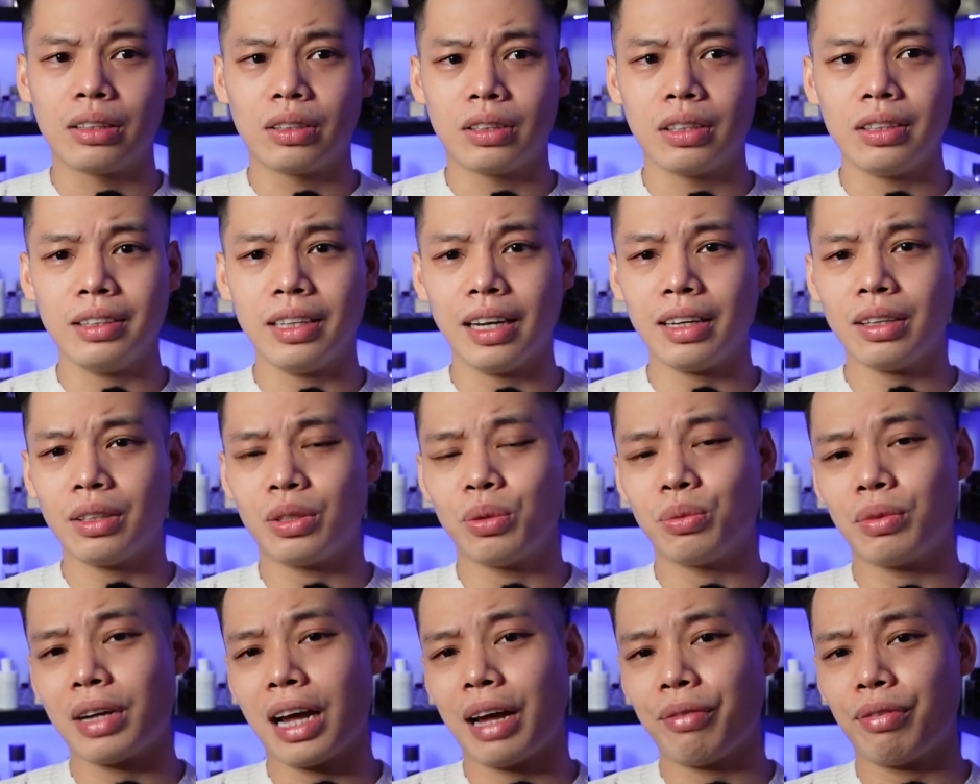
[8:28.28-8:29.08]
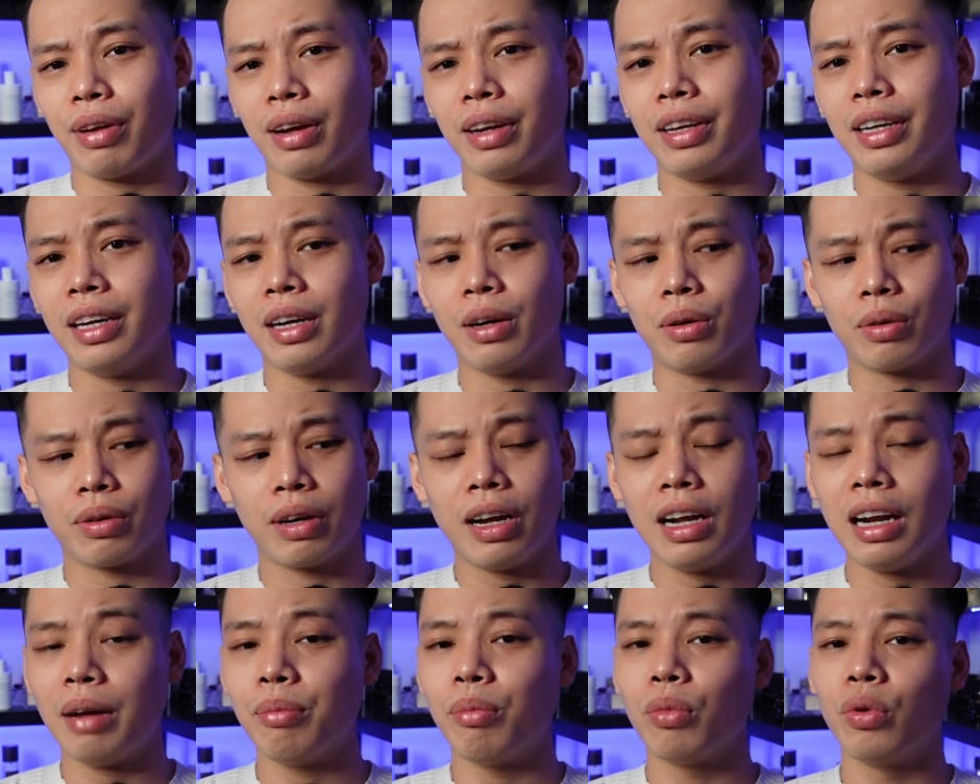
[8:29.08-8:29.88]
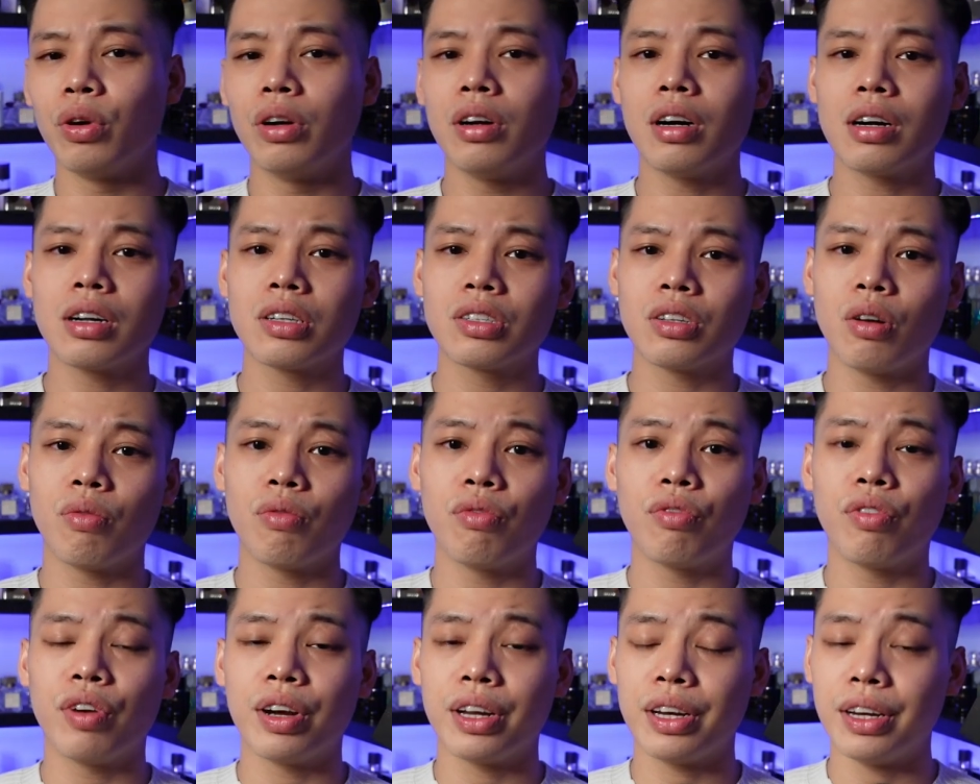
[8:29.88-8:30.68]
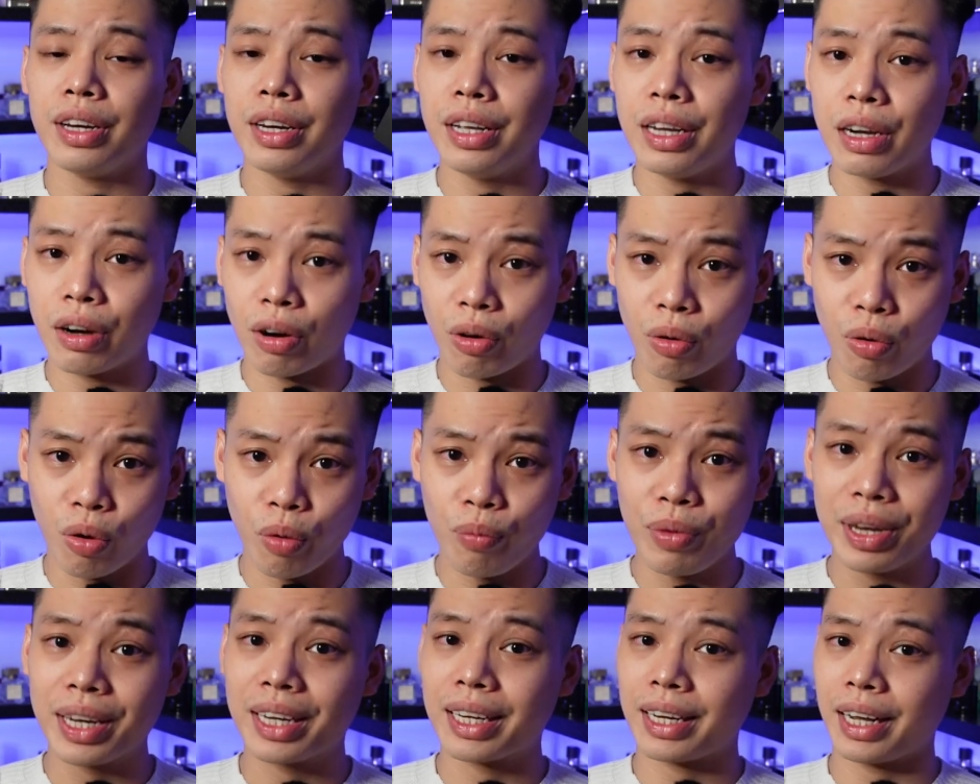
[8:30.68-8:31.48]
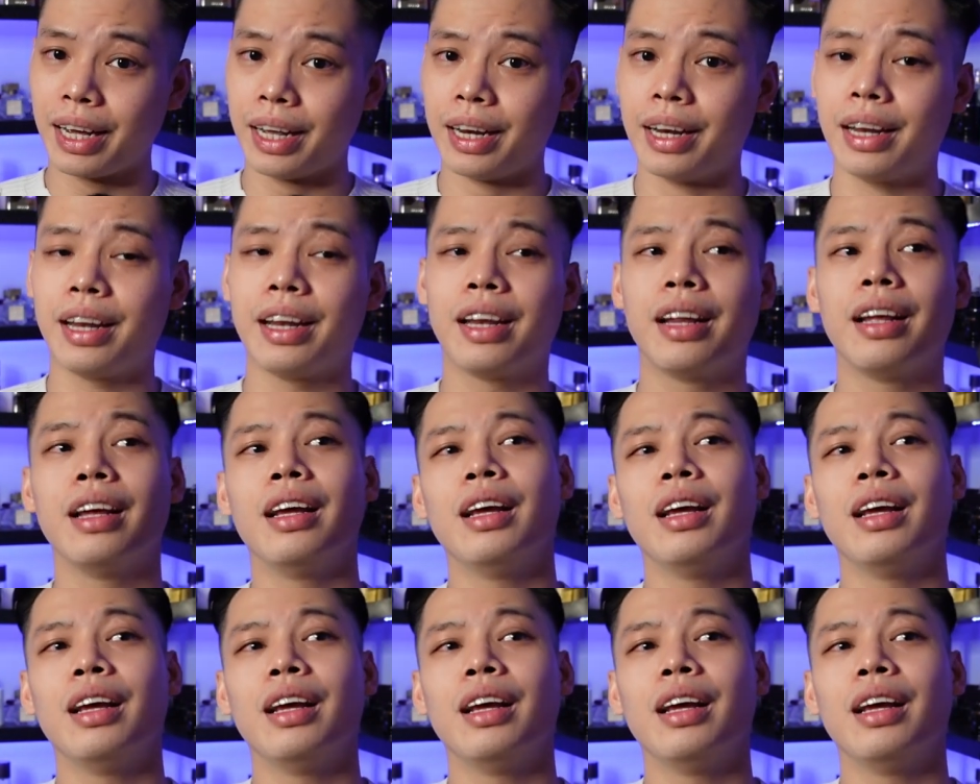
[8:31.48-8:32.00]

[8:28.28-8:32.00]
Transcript: thứ nhất chúng ta phải hiểu đây là mùi hương giống với Dior Home Intense